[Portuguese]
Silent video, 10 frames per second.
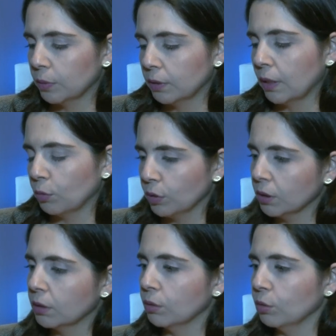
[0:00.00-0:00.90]
está
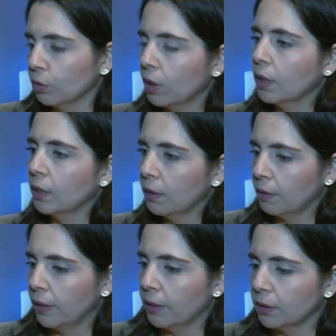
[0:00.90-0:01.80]
conseguindo
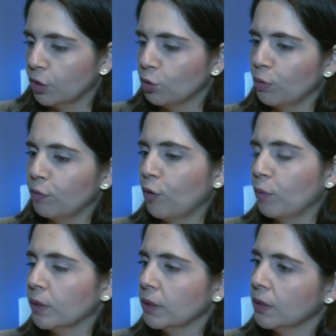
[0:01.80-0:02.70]
é, ser de uma
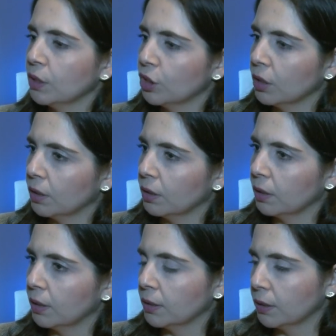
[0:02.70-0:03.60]
forma que
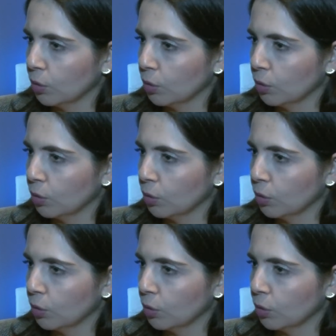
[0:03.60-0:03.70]
seja é,